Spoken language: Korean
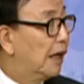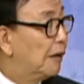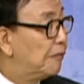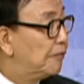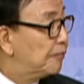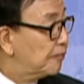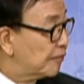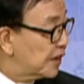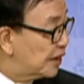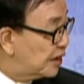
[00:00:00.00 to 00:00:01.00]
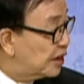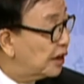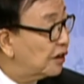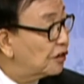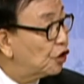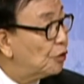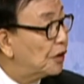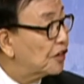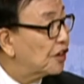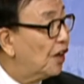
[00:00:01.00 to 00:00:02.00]
예, 지역을
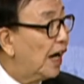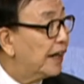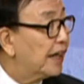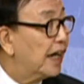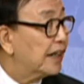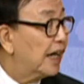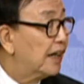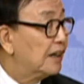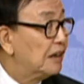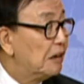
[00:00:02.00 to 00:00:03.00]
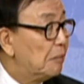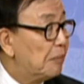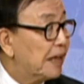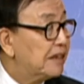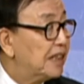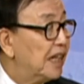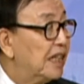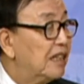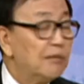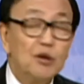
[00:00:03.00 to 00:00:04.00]
돌면서 하나하나
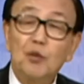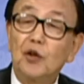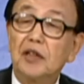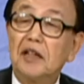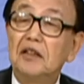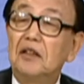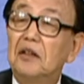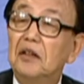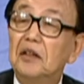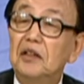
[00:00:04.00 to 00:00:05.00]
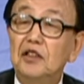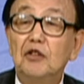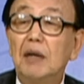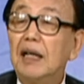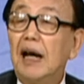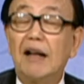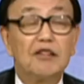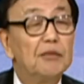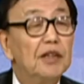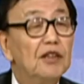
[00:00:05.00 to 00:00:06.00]
백제의 이름을 볼 때는요 정말
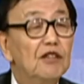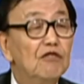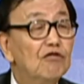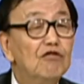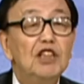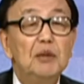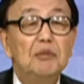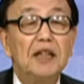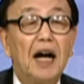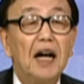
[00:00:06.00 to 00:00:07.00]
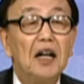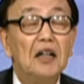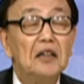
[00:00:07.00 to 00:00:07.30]
가슴이 울립니다.